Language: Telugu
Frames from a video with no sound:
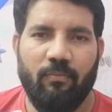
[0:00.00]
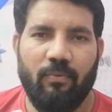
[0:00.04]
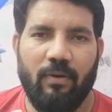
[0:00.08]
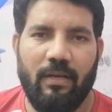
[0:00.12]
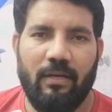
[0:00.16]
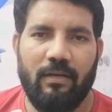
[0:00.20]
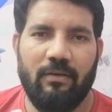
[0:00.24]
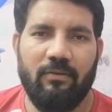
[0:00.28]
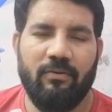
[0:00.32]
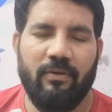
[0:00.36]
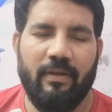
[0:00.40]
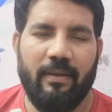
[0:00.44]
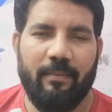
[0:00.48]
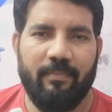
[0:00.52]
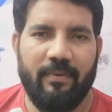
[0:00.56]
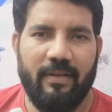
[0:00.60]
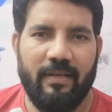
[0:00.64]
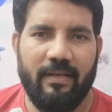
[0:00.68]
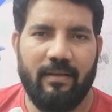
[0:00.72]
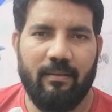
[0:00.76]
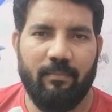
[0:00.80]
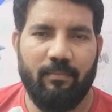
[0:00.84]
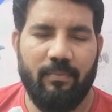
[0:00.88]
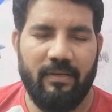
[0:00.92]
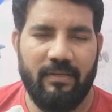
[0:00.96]
వాళ్ళు
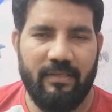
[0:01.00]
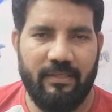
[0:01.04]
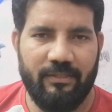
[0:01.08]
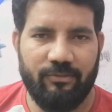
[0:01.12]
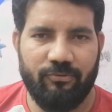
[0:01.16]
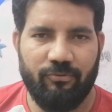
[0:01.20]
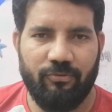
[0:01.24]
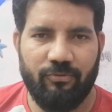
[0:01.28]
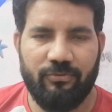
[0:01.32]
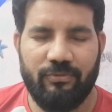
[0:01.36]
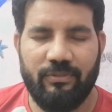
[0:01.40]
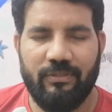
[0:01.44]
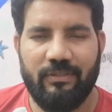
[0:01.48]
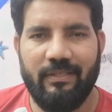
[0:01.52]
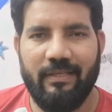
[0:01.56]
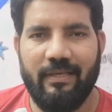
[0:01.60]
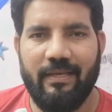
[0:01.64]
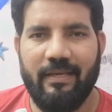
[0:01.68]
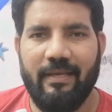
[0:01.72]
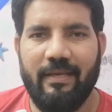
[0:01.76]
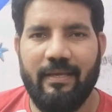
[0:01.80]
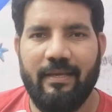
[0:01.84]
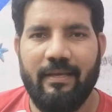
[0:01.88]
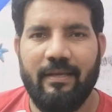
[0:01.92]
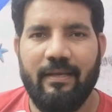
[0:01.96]
ఎంటెక్ కంప్లీట్ చేసుకోవచ్చు ఇది
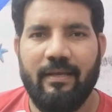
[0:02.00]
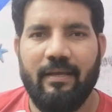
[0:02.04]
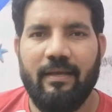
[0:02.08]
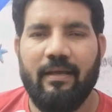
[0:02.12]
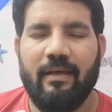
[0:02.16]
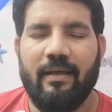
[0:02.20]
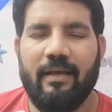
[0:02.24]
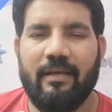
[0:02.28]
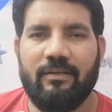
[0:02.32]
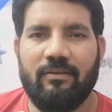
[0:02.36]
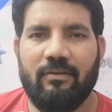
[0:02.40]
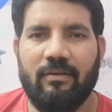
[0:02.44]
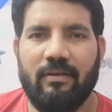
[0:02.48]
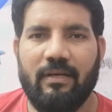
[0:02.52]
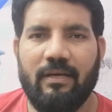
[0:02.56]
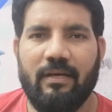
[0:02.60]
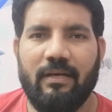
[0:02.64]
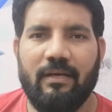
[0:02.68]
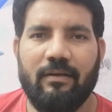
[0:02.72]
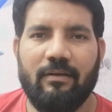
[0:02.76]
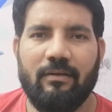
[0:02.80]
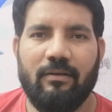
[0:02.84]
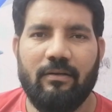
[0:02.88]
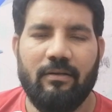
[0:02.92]
యాక్చువల్గా